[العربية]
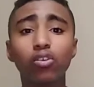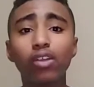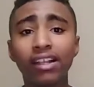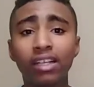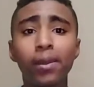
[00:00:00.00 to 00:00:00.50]
اقول
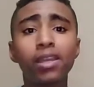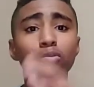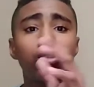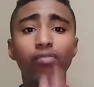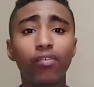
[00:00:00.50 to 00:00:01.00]
لك كمان ان
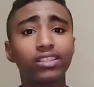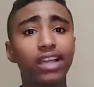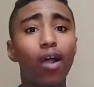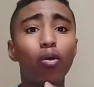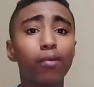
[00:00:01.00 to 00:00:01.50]
مصطفى
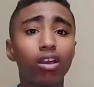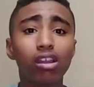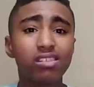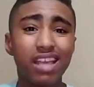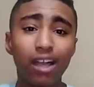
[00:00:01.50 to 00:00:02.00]
فتحي اول ما
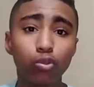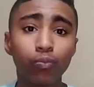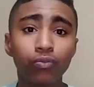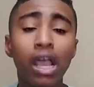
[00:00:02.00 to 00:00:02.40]
يخلص عقده